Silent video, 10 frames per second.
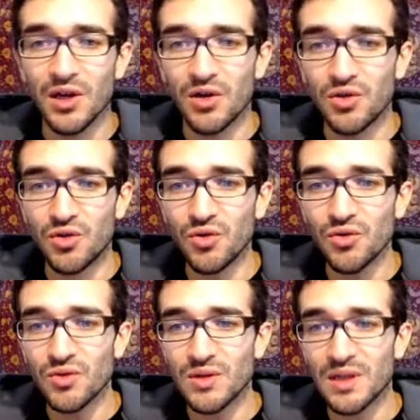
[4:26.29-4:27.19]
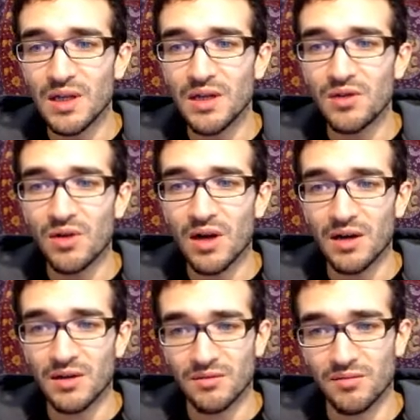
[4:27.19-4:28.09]
deux de ces
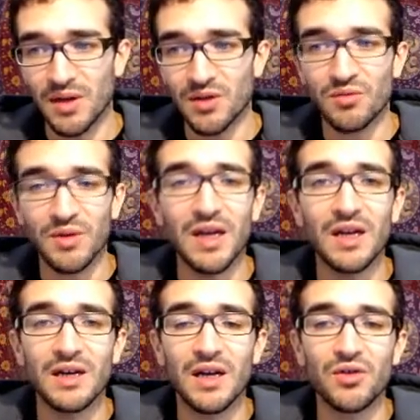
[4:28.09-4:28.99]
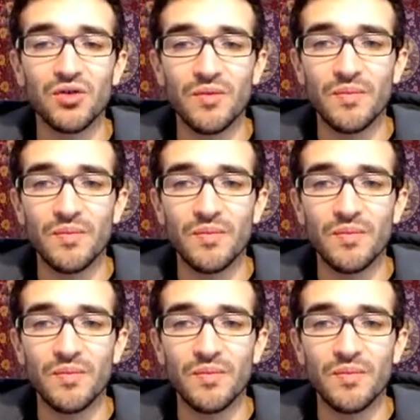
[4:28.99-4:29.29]
lignes-là, par exemple L1 et L2,